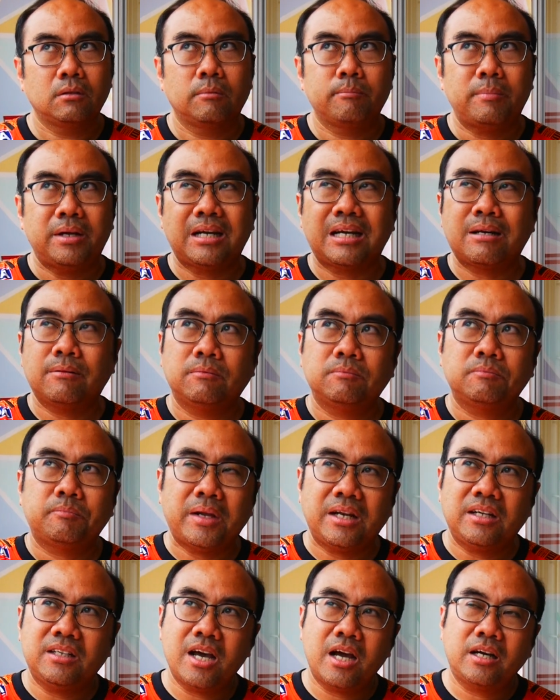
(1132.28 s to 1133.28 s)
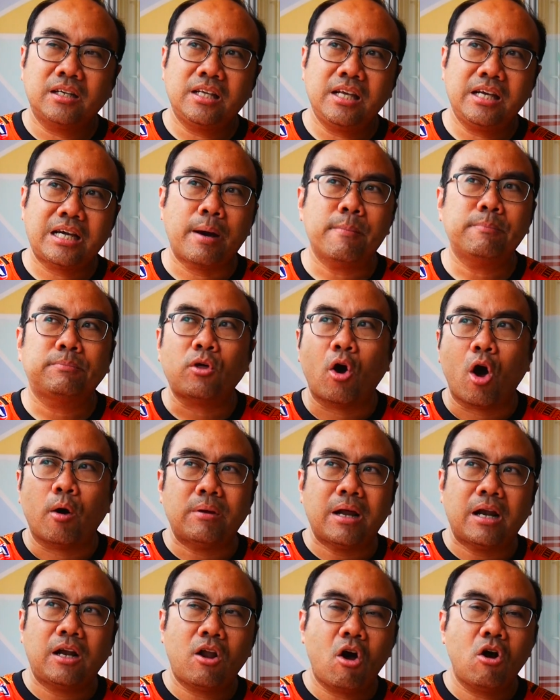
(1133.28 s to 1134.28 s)
เป็นเป็นเรื่องที่คำตอบ
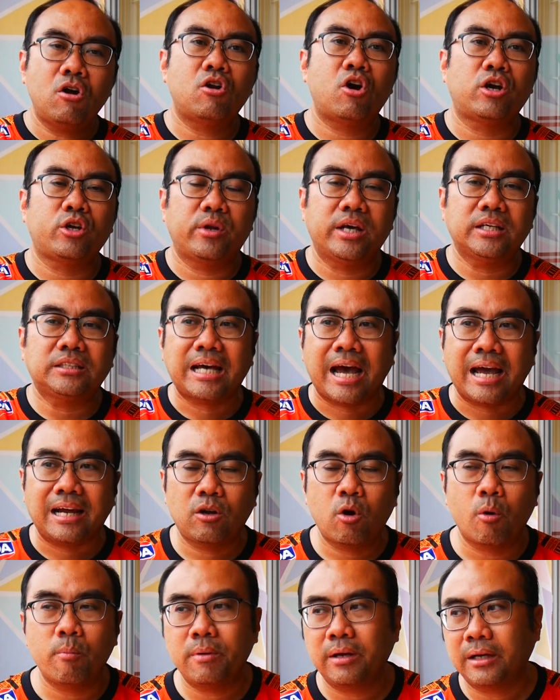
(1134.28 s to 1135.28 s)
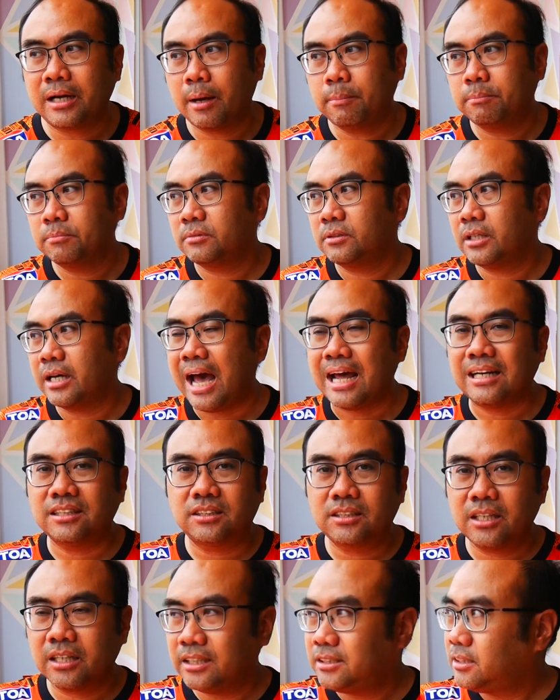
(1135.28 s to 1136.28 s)
นั้นล่องลอยอยู่ในสายลมนะครับ the
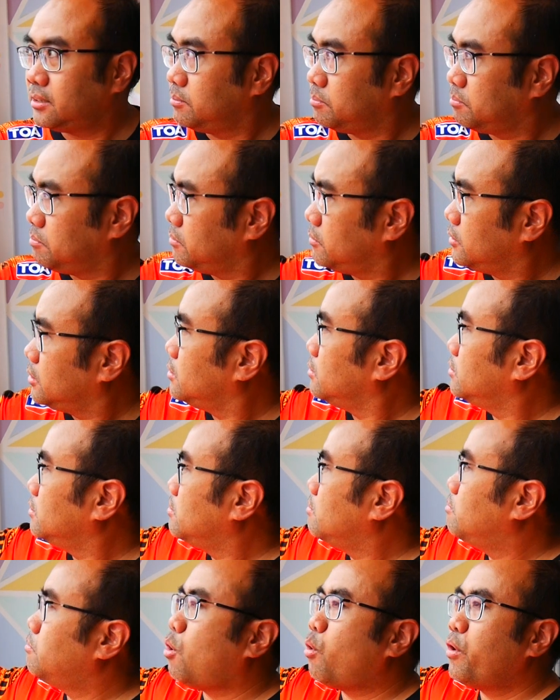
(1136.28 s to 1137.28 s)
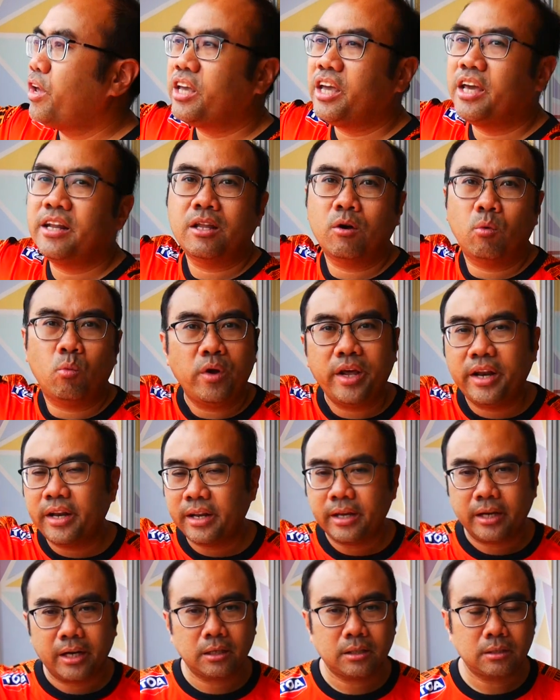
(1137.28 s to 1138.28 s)
answer is blowing in the wind
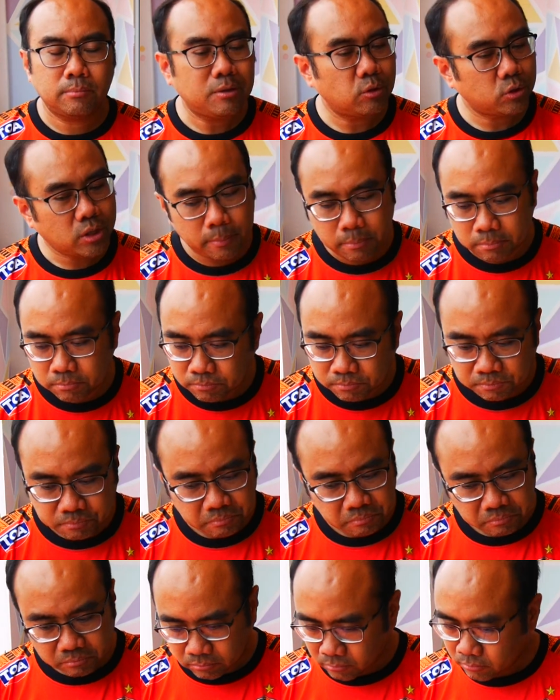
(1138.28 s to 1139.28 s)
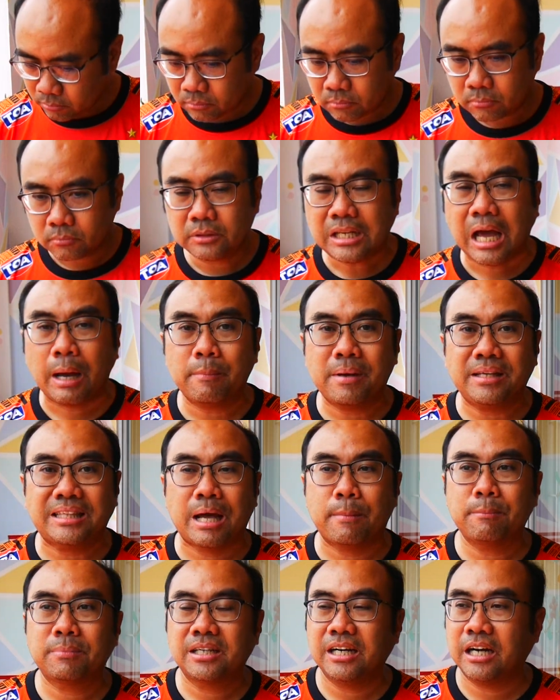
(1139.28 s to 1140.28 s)
นะครับ ก็ไม่รู้จะตามมี
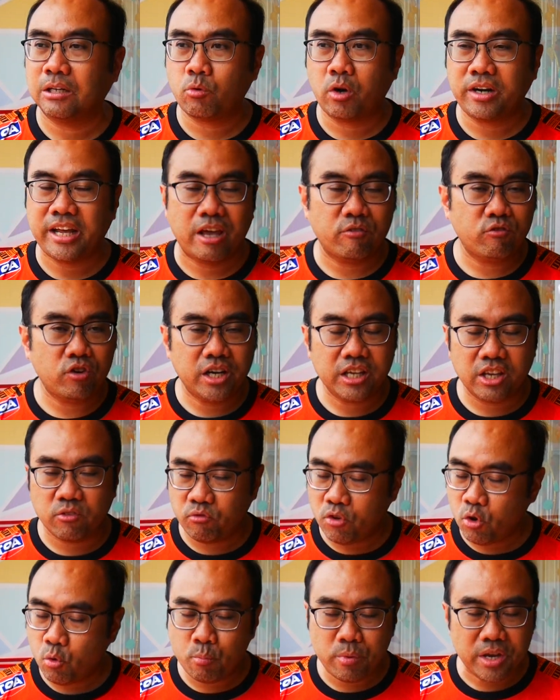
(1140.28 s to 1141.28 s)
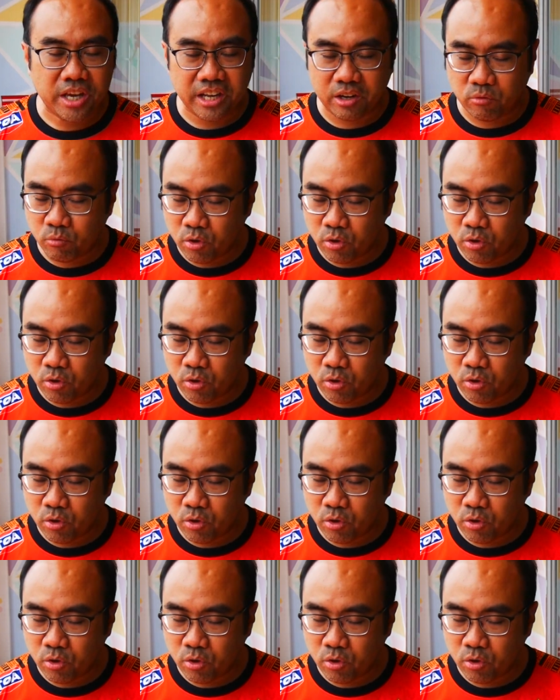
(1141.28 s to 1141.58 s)
ตามเกิด whatever it will be it